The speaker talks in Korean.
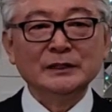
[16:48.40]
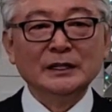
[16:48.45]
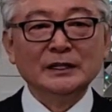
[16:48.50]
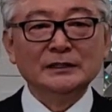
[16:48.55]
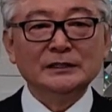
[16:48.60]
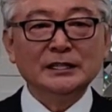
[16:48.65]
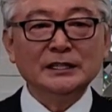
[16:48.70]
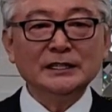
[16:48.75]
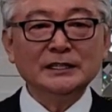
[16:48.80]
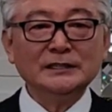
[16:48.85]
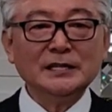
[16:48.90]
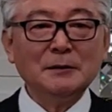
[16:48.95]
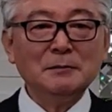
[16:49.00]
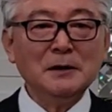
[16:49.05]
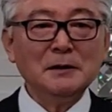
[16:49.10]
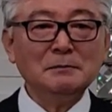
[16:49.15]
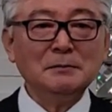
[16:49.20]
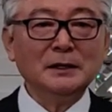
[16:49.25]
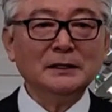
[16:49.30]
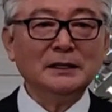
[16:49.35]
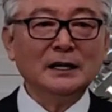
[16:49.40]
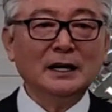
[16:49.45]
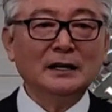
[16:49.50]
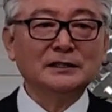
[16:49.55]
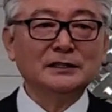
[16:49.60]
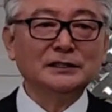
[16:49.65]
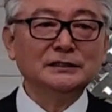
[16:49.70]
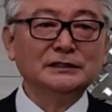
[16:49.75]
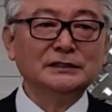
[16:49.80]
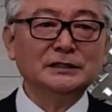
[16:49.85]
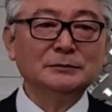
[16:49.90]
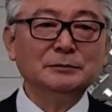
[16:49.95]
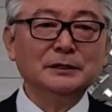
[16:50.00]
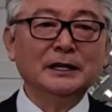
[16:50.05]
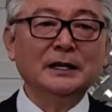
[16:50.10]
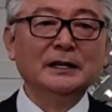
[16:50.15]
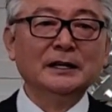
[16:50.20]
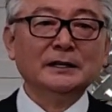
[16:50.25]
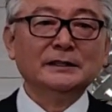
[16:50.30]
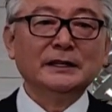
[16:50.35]
저는 새벽마다 그
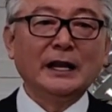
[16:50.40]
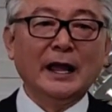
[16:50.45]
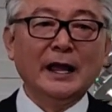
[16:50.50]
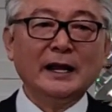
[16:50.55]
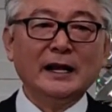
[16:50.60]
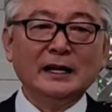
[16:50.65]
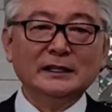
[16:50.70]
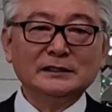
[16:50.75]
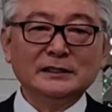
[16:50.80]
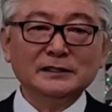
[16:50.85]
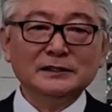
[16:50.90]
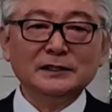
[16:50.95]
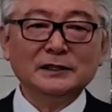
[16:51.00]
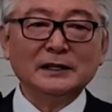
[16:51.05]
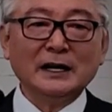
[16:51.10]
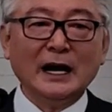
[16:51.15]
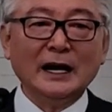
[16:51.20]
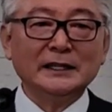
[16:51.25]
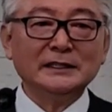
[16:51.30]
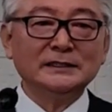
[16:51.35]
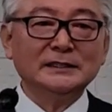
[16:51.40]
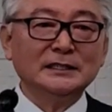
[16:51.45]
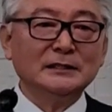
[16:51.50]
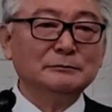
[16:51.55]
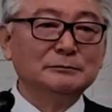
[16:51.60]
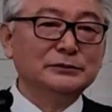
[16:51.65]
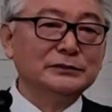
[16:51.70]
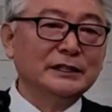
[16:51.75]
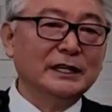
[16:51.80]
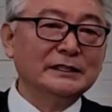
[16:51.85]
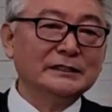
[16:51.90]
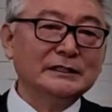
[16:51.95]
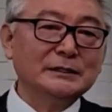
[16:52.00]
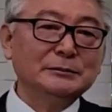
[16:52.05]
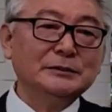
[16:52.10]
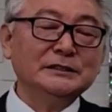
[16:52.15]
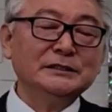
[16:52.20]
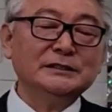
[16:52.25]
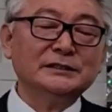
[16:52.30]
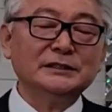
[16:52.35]
집이 내가 들어가기 전에
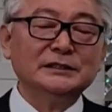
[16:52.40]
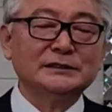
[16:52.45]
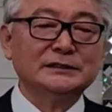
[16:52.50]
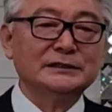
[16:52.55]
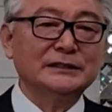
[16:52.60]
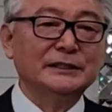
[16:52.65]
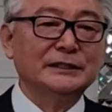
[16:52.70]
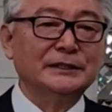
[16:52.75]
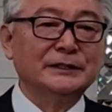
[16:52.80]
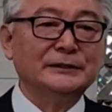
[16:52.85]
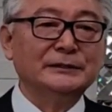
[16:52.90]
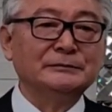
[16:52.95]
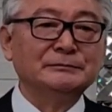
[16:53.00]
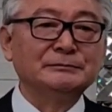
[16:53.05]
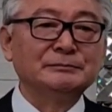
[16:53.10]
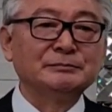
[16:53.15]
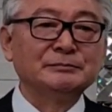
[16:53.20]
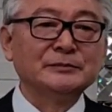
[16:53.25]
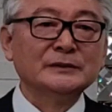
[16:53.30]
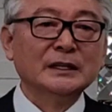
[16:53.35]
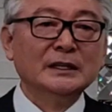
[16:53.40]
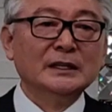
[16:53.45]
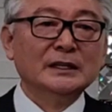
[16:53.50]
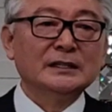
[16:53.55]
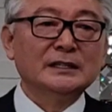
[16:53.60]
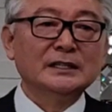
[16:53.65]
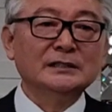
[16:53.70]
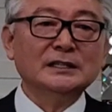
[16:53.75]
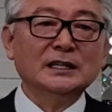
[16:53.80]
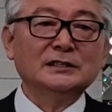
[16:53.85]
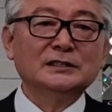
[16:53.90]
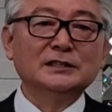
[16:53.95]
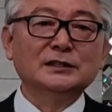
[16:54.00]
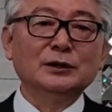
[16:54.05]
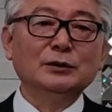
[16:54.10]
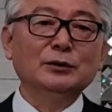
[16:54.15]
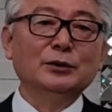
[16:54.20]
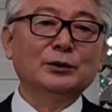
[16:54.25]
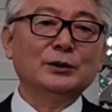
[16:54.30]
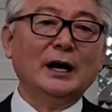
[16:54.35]
무당집이 있었어요. 그런데
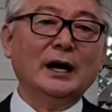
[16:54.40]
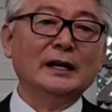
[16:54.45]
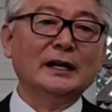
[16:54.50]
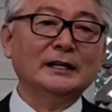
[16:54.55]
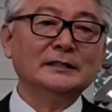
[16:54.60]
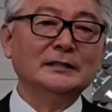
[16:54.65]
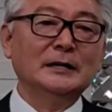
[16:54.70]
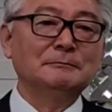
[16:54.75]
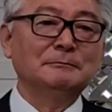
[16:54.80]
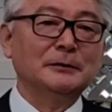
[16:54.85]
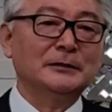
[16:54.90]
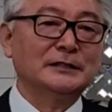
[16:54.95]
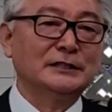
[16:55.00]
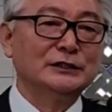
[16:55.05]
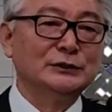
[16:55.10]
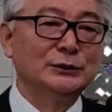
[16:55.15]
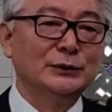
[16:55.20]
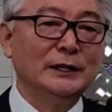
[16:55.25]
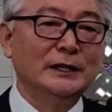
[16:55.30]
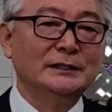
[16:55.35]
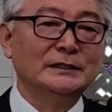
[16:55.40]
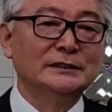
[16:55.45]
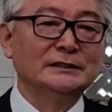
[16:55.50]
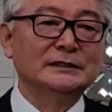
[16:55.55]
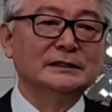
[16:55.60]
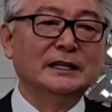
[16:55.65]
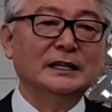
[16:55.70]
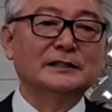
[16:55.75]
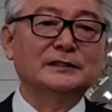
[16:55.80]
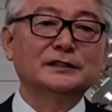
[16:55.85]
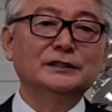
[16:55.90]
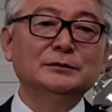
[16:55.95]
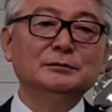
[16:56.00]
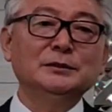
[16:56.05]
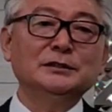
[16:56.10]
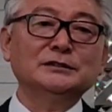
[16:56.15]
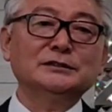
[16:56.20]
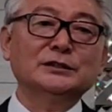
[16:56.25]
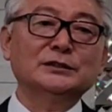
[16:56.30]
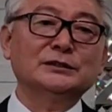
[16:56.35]
그걸 놓고 하나님 앞에 기도했는데
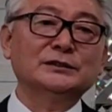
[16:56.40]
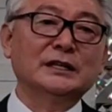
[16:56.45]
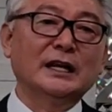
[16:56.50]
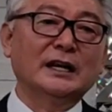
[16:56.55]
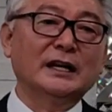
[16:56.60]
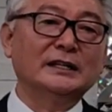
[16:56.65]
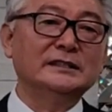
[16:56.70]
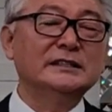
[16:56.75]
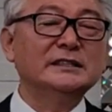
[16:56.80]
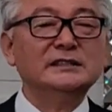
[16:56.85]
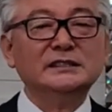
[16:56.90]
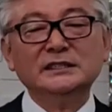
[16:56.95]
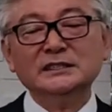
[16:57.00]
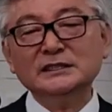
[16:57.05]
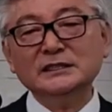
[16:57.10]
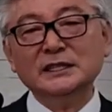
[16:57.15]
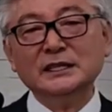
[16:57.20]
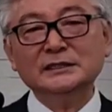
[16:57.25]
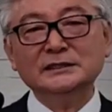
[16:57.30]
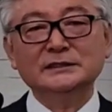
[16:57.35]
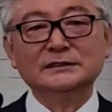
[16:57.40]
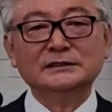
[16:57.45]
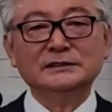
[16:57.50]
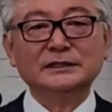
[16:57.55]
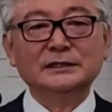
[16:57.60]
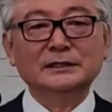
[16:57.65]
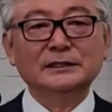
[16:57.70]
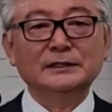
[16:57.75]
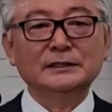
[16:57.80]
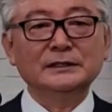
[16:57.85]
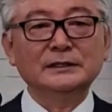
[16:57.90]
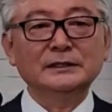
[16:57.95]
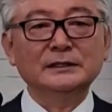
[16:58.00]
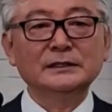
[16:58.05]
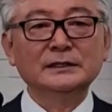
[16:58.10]
그러면서도 내가 느낀 게 있어요.